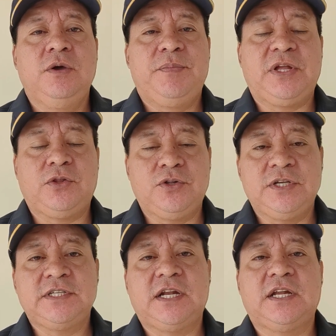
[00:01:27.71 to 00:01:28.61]

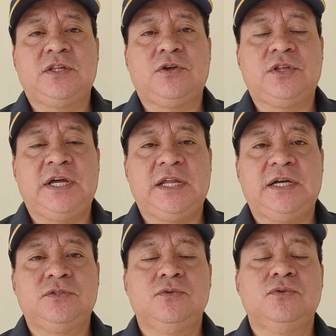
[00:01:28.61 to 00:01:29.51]
peatones al retornar
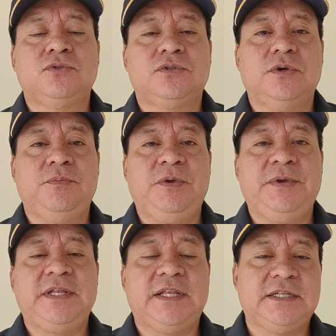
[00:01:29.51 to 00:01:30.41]
a sus
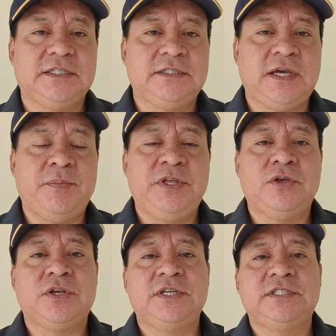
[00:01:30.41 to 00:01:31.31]
viviendas y se han
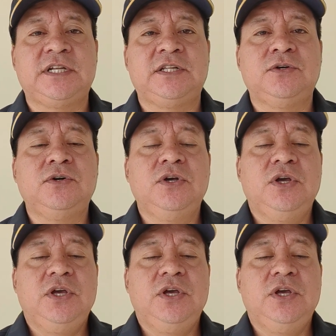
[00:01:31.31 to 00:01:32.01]
venido registrando